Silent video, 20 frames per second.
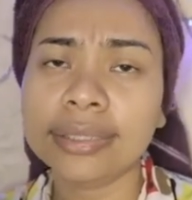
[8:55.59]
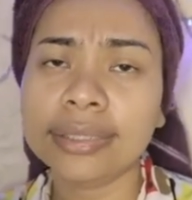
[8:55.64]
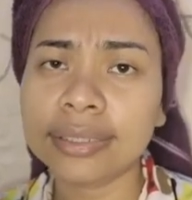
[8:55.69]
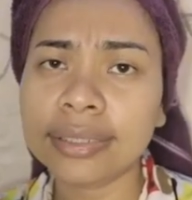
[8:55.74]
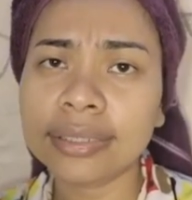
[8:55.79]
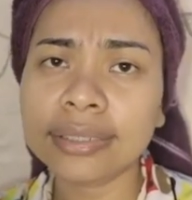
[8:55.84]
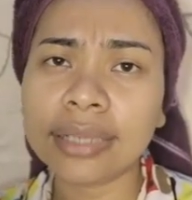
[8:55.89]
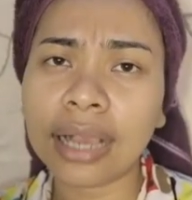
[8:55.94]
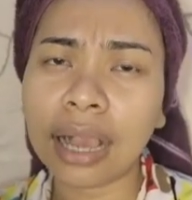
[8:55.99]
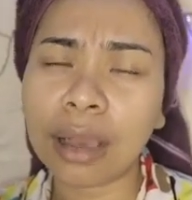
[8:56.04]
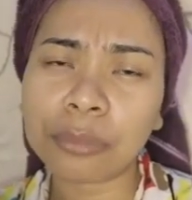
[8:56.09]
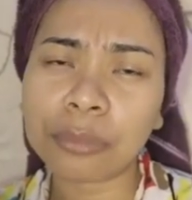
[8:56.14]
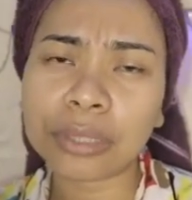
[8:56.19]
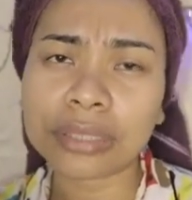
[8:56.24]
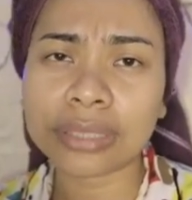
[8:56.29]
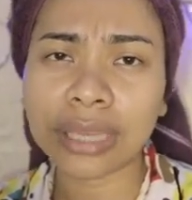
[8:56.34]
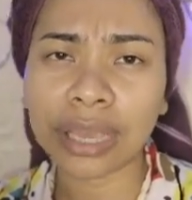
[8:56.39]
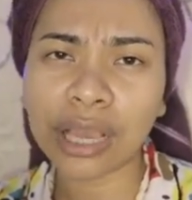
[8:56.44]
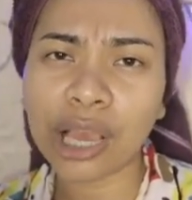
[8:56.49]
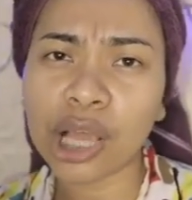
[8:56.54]
jadi jangan
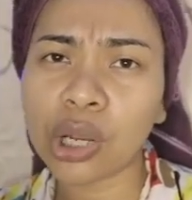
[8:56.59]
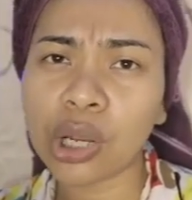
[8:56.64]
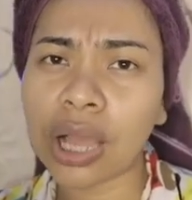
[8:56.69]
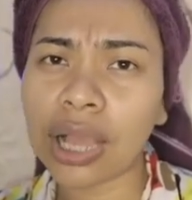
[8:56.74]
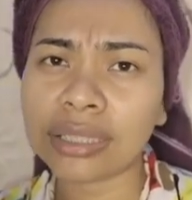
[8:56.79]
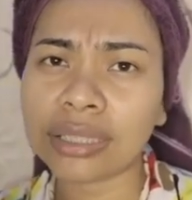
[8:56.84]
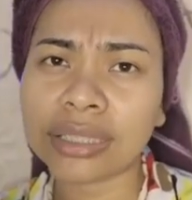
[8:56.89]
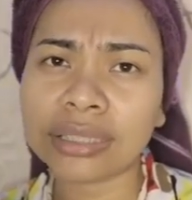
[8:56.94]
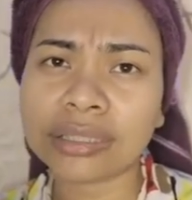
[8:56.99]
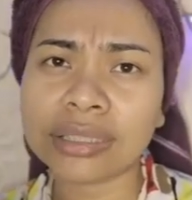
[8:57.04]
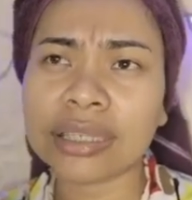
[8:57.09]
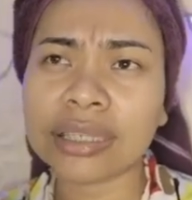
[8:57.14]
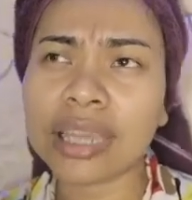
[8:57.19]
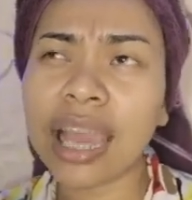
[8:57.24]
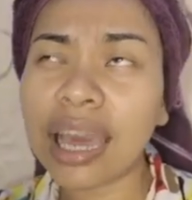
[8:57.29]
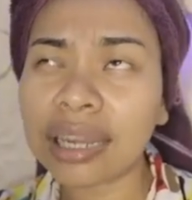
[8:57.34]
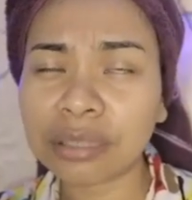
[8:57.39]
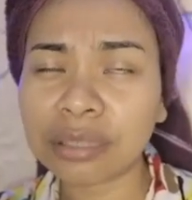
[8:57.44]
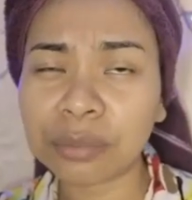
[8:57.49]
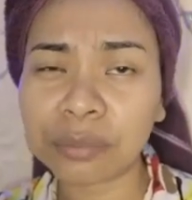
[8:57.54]
percaya kalau hanya
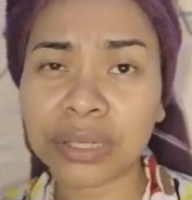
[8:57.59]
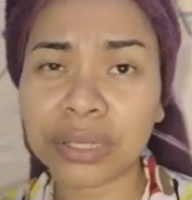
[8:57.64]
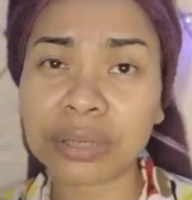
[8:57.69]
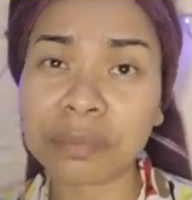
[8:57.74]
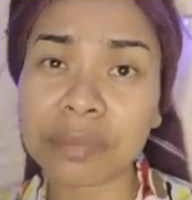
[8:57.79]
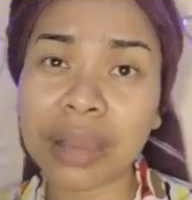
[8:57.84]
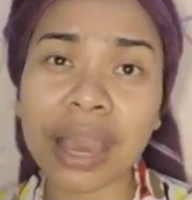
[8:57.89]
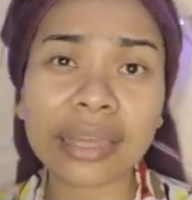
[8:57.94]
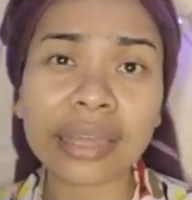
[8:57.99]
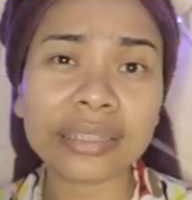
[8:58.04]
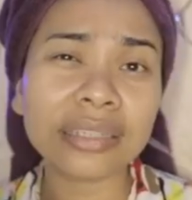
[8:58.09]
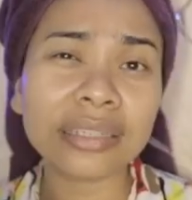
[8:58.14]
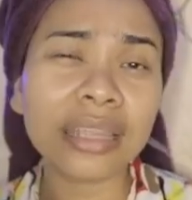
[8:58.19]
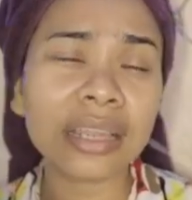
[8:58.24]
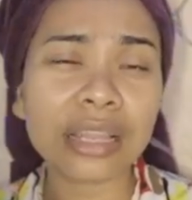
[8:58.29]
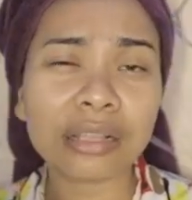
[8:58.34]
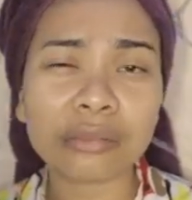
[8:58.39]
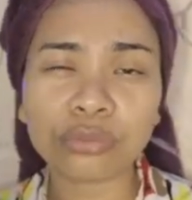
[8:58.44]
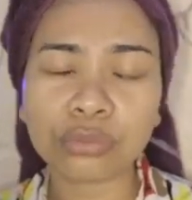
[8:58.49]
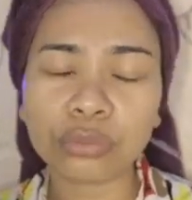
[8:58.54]
tiga hari sampai lima hari
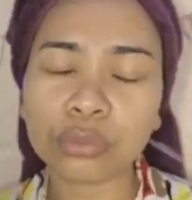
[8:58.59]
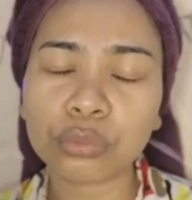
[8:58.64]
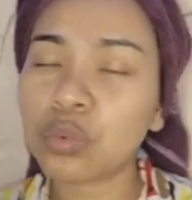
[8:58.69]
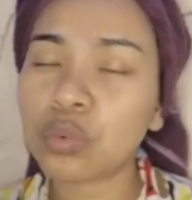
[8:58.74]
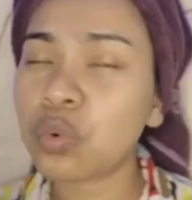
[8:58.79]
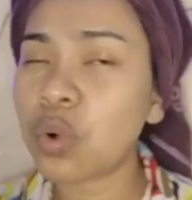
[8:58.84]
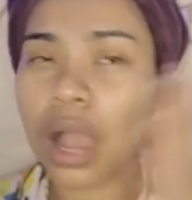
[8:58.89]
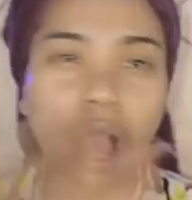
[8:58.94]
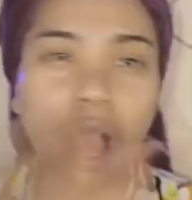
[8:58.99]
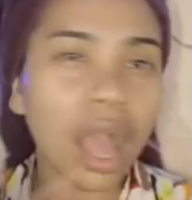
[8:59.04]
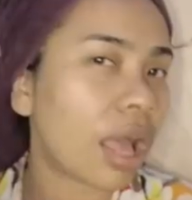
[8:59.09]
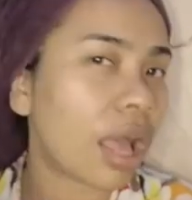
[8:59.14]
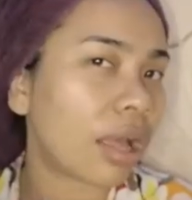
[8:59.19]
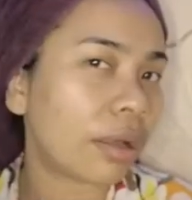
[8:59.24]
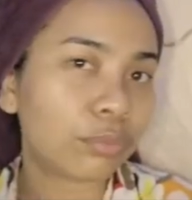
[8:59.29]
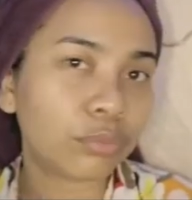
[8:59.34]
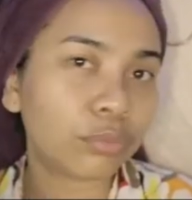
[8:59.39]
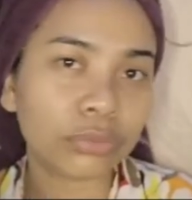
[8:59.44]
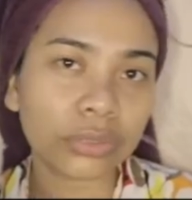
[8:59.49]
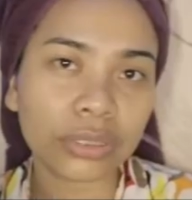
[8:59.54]
dia langsung
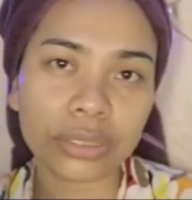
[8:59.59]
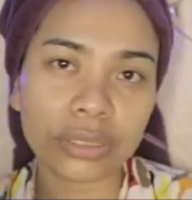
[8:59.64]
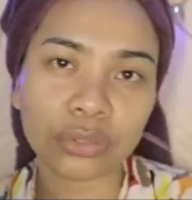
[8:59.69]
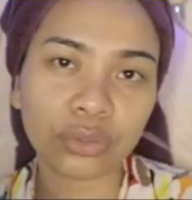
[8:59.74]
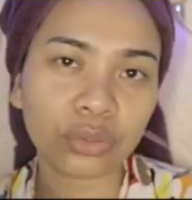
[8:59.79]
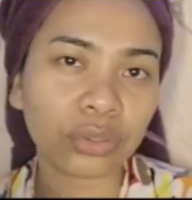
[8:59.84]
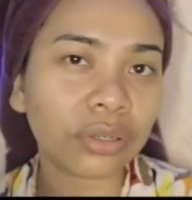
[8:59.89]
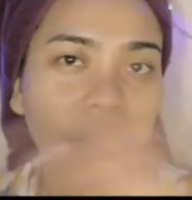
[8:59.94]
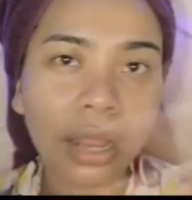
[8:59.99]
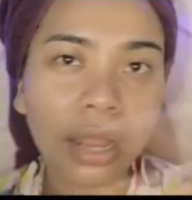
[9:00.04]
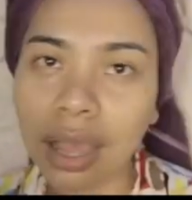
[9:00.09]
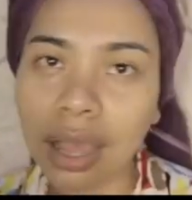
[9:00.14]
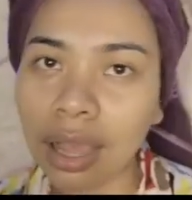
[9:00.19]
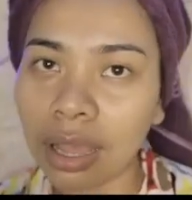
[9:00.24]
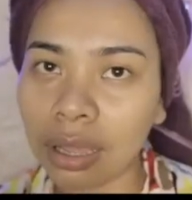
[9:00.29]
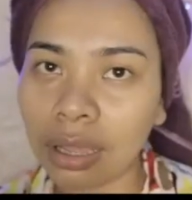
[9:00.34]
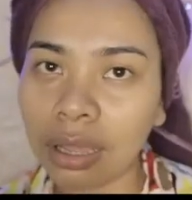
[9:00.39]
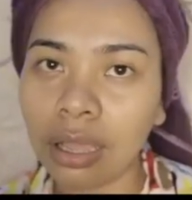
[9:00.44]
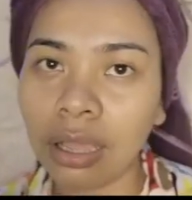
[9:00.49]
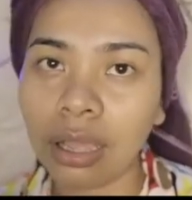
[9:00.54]
wah putih
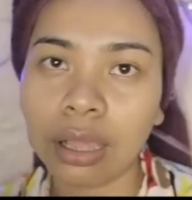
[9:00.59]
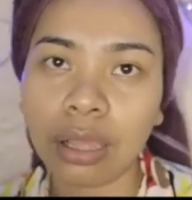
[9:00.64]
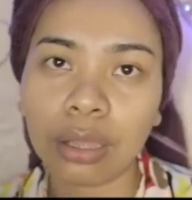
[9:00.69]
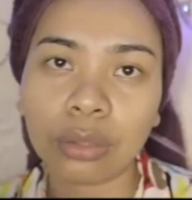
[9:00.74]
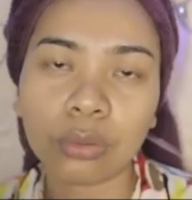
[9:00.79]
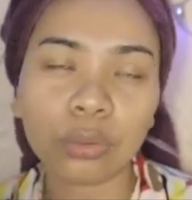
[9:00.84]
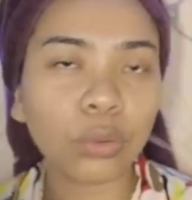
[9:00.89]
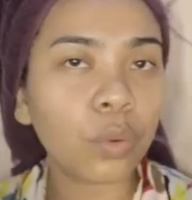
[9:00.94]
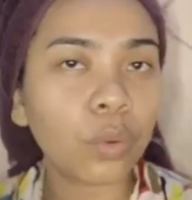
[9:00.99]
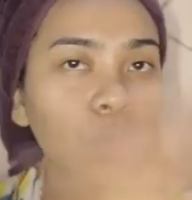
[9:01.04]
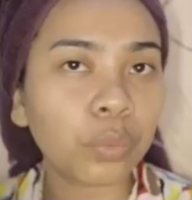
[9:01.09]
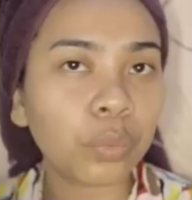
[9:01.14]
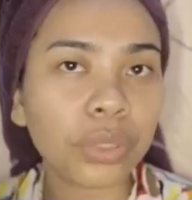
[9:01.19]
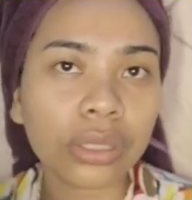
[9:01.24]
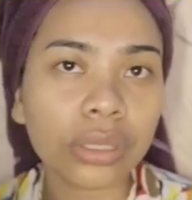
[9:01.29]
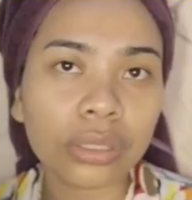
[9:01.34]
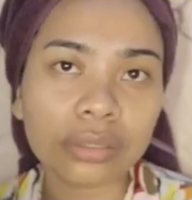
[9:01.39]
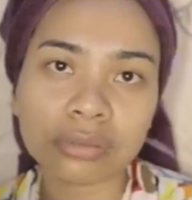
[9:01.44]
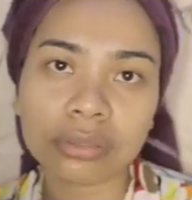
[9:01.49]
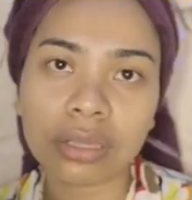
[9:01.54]
cerah
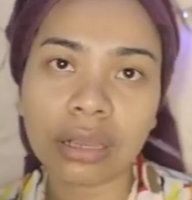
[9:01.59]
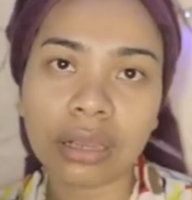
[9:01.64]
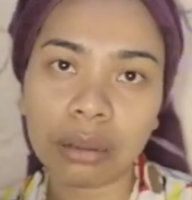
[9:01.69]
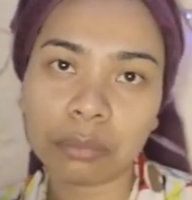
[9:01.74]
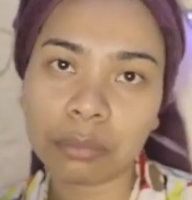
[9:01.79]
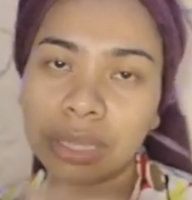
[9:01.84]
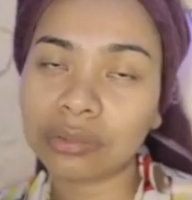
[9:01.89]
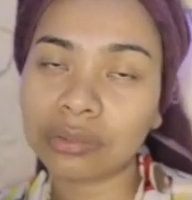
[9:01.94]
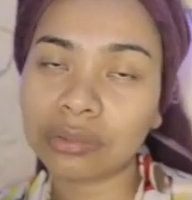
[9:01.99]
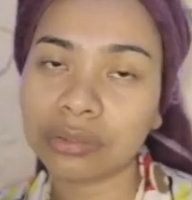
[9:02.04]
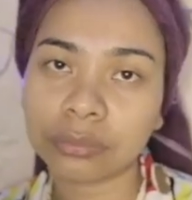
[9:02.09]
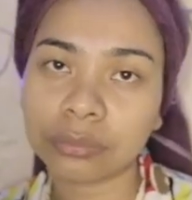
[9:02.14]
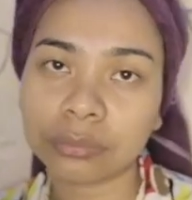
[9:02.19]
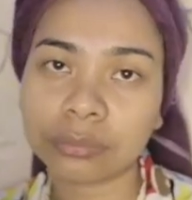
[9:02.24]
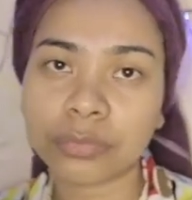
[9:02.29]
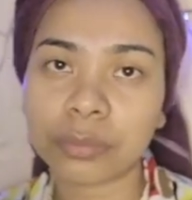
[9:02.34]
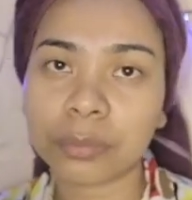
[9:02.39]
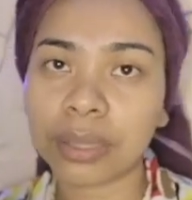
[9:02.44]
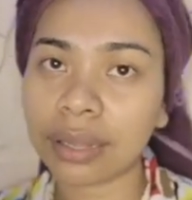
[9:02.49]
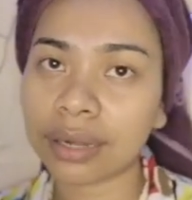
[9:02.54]
glowing segala macem
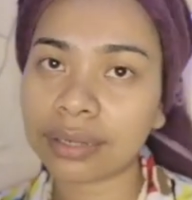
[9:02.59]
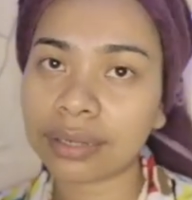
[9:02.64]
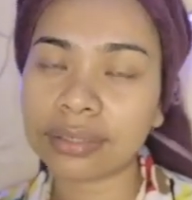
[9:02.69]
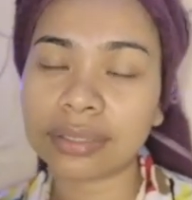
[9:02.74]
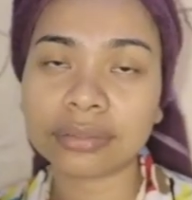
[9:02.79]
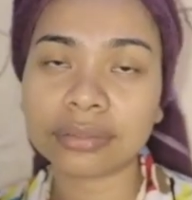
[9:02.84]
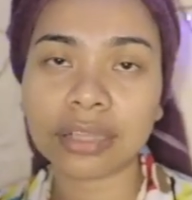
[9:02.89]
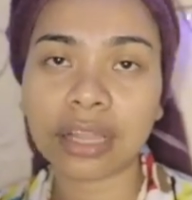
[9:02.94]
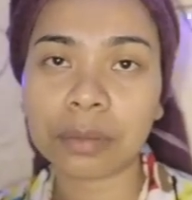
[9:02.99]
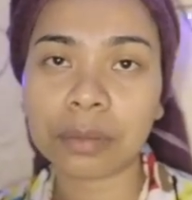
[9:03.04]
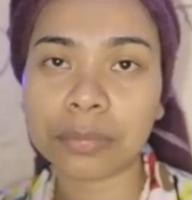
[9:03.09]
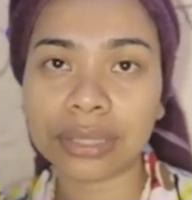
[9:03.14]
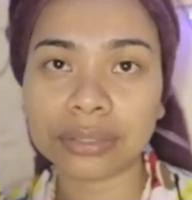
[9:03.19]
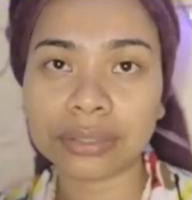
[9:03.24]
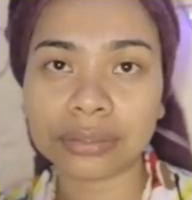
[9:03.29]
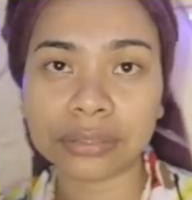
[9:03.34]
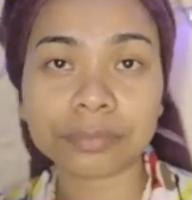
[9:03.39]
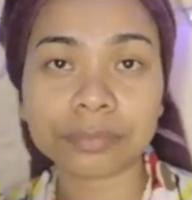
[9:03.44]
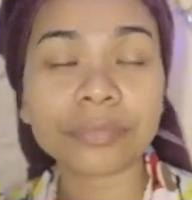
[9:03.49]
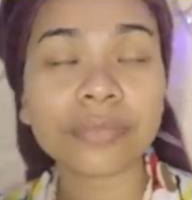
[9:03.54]
memerah dan segala
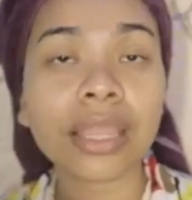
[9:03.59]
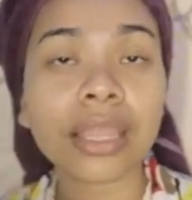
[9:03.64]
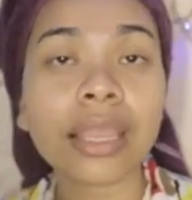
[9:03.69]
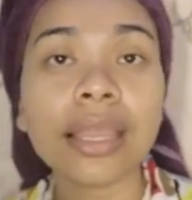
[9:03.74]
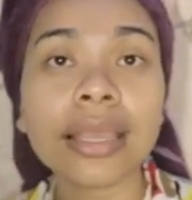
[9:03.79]
macem